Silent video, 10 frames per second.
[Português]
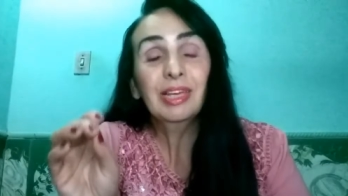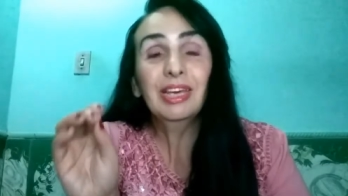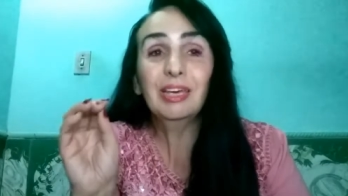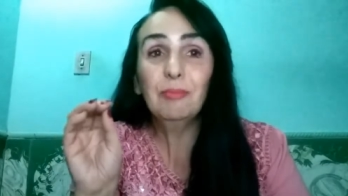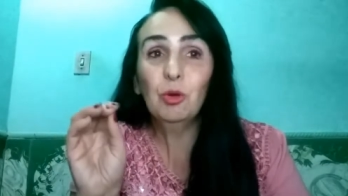
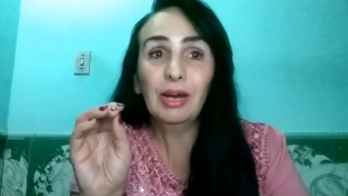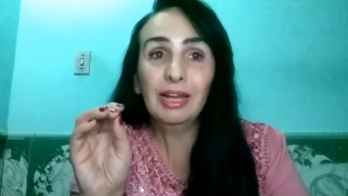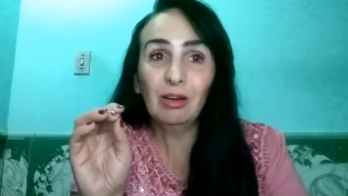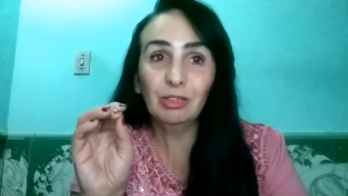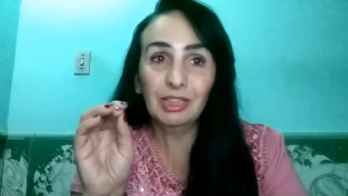e que meu
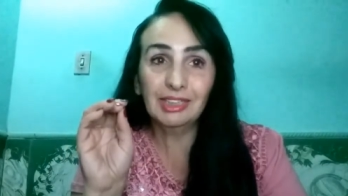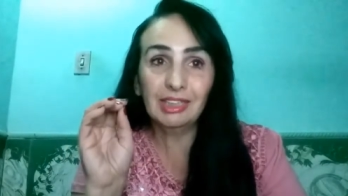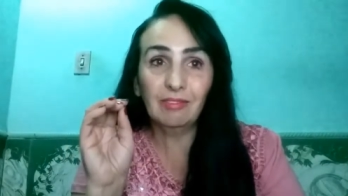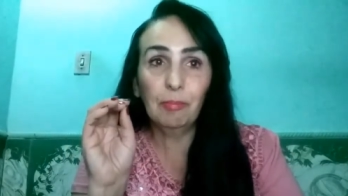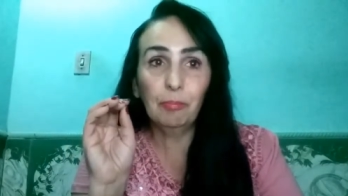canal já
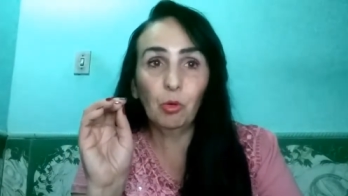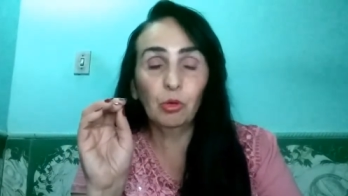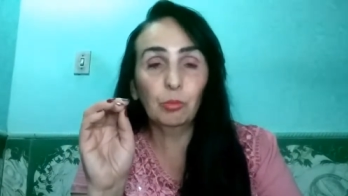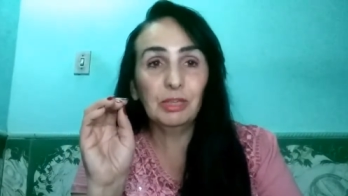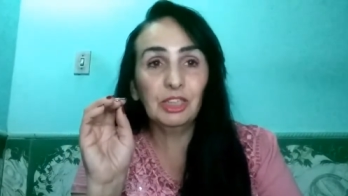estava
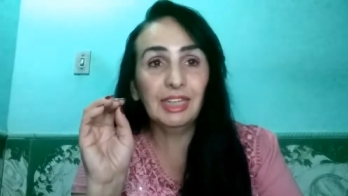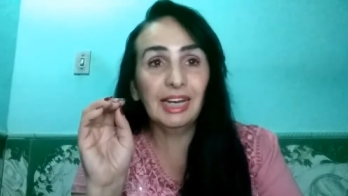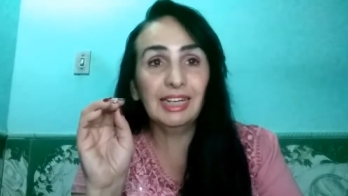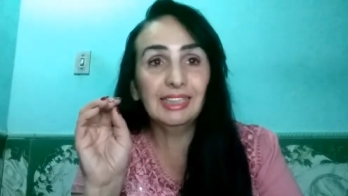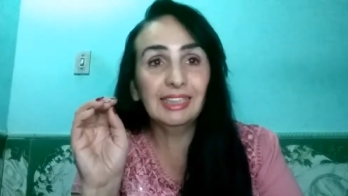pronto para
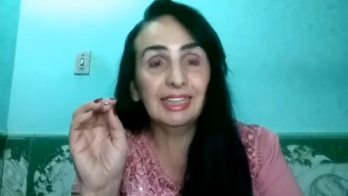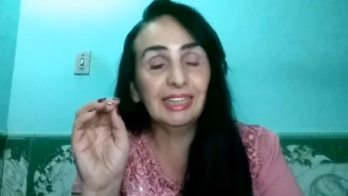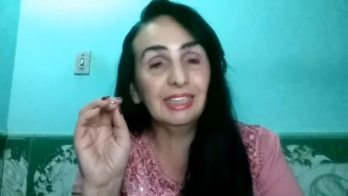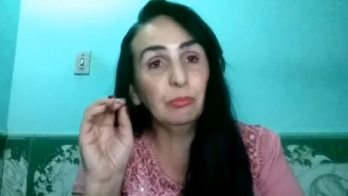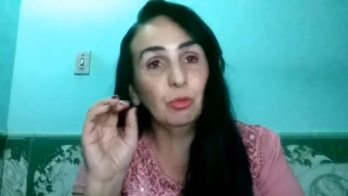gerar
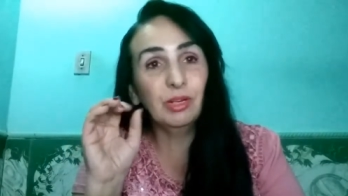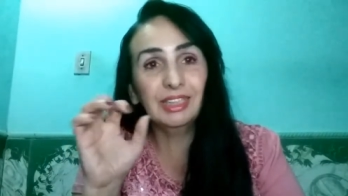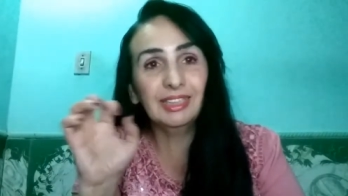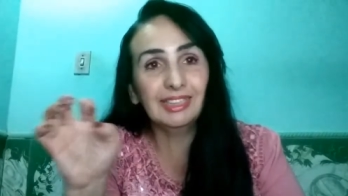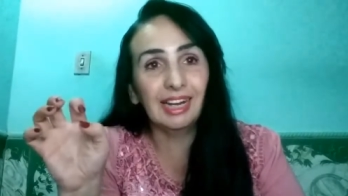receitas e
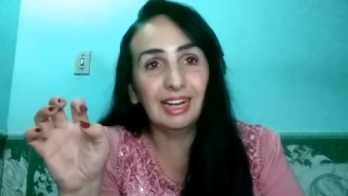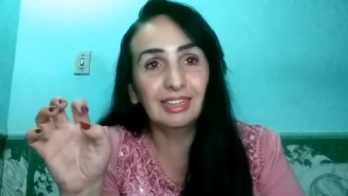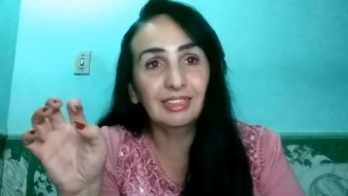monetizar.